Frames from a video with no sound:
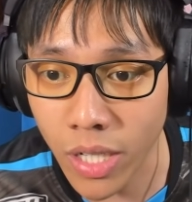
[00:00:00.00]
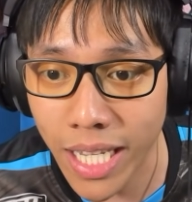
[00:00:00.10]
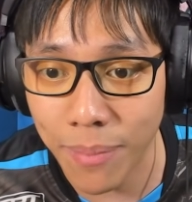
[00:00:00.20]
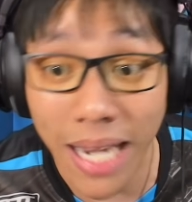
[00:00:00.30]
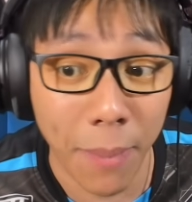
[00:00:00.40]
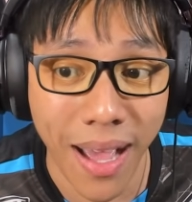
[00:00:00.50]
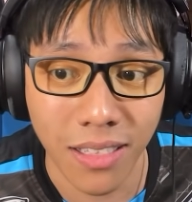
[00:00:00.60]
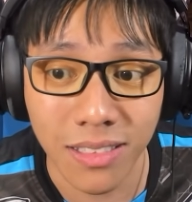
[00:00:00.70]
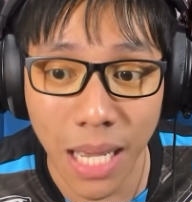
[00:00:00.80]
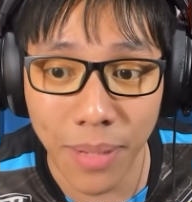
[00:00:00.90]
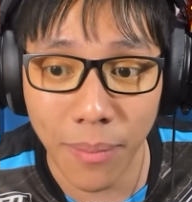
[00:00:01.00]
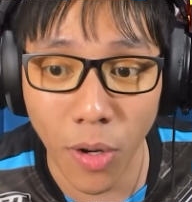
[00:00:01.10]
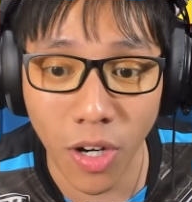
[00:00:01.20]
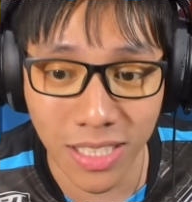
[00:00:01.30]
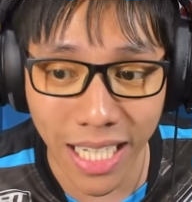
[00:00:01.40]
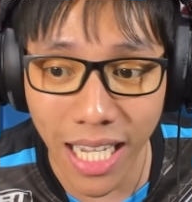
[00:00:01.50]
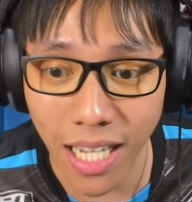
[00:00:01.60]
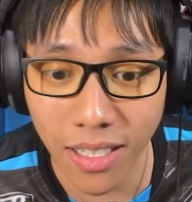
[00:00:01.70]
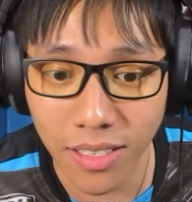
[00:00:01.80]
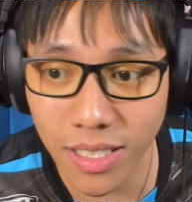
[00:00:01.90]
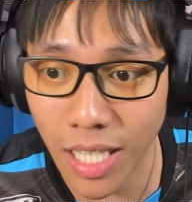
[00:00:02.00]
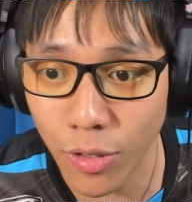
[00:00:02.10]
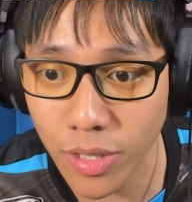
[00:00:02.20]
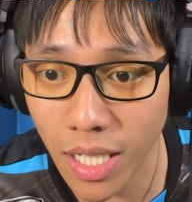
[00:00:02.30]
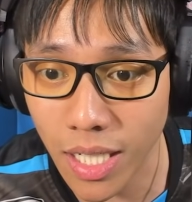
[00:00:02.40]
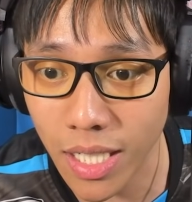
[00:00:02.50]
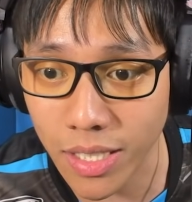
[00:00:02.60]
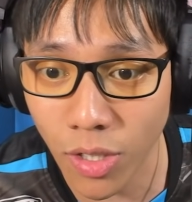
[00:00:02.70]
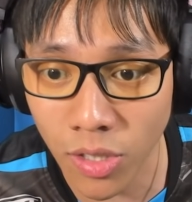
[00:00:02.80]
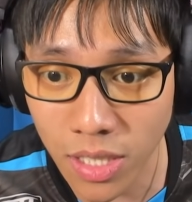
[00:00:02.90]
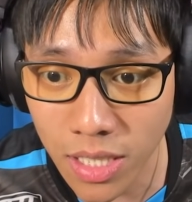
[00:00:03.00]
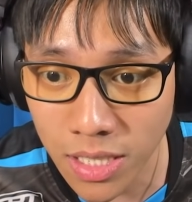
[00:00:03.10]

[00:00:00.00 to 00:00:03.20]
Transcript: โอเคครับแรงผลักลึกลับฮะพอเข้าใจฮะเราจะต้อง